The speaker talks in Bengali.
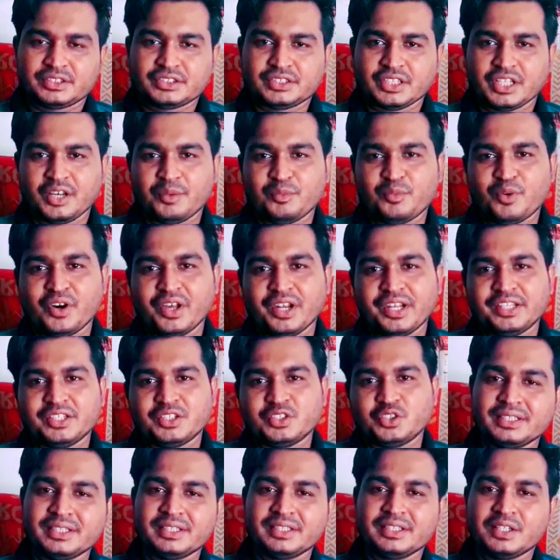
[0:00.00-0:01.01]
সালামু
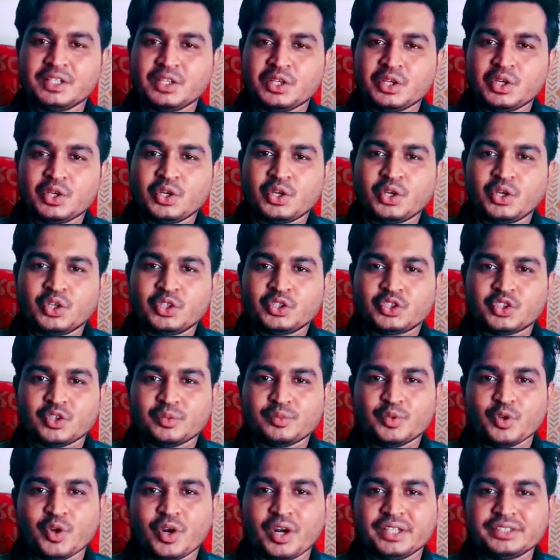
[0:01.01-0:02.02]
আলাইকুম তো
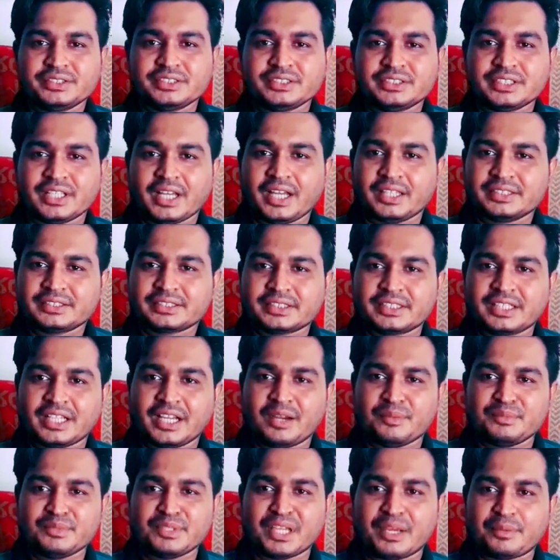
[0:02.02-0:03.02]
ভিউয়ার্স আজকে
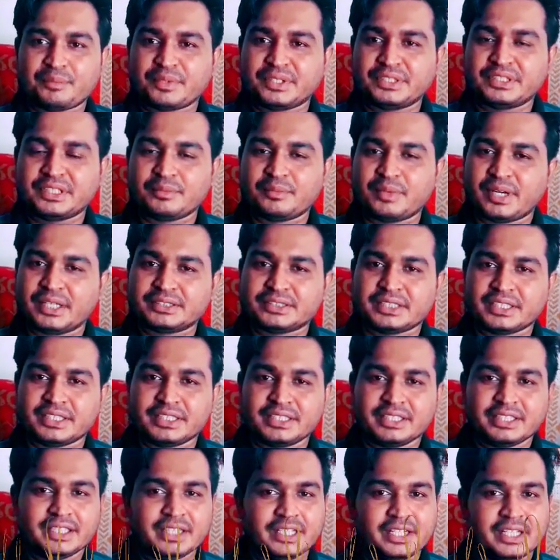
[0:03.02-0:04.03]
আমি আপনাদের মাঝে
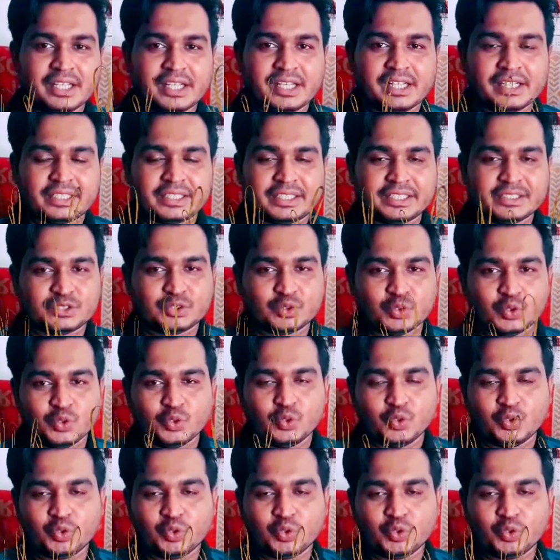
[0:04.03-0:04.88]
কিছু